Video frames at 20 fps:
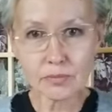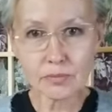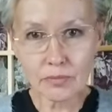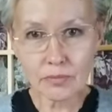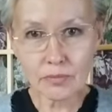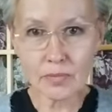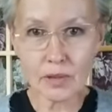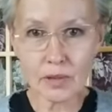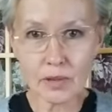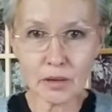
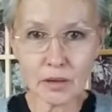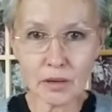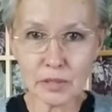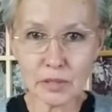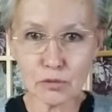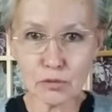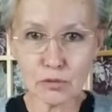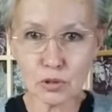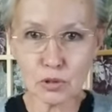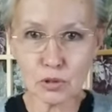
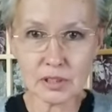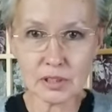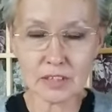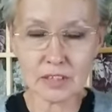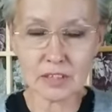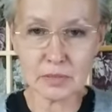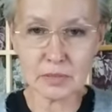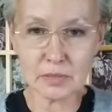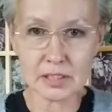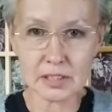моего
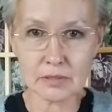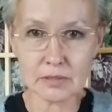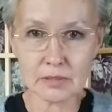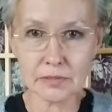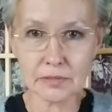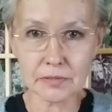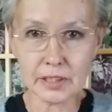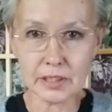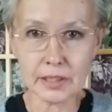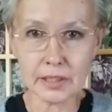совместного эфира.
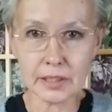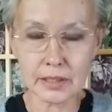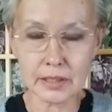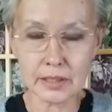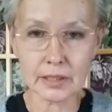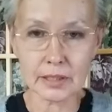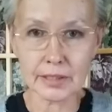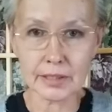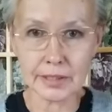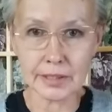Это
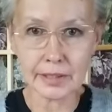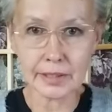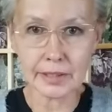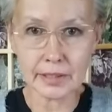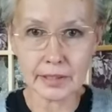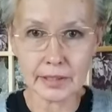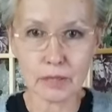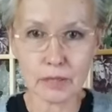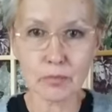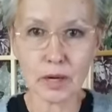Игорь
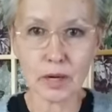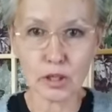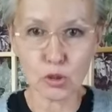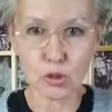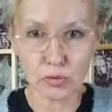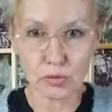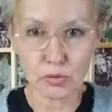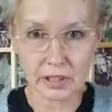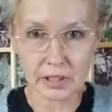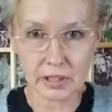
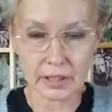Романовский.